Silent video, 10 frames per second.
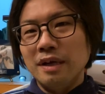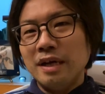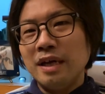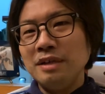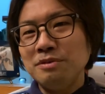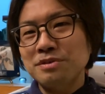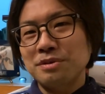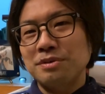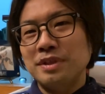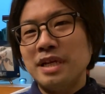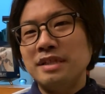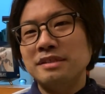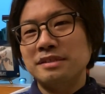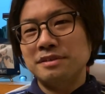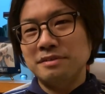彼女の
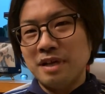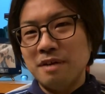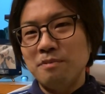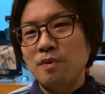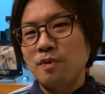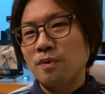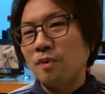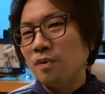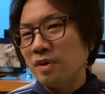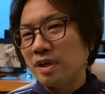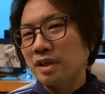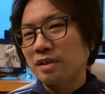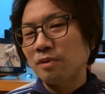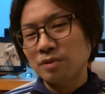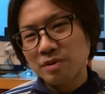ダンスはもう今
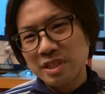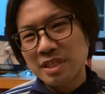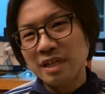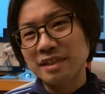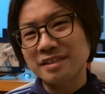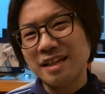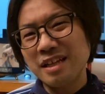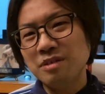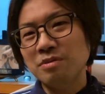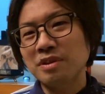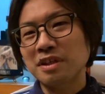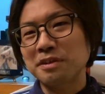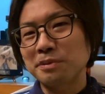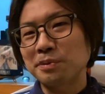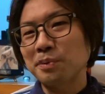今年なんか最高だけ
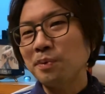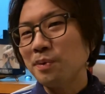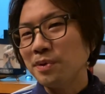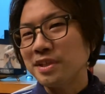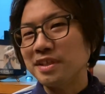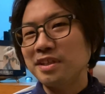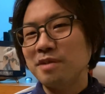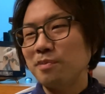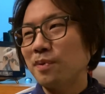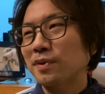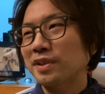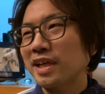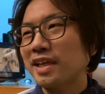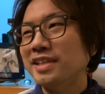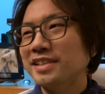どどこにいても
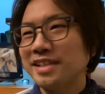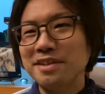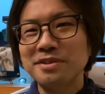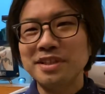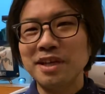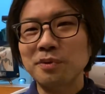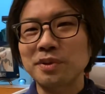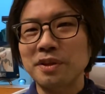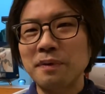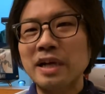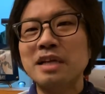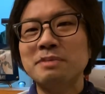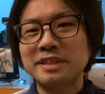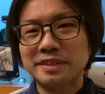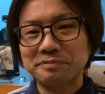高木さゆきだろってわかりま
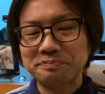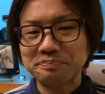す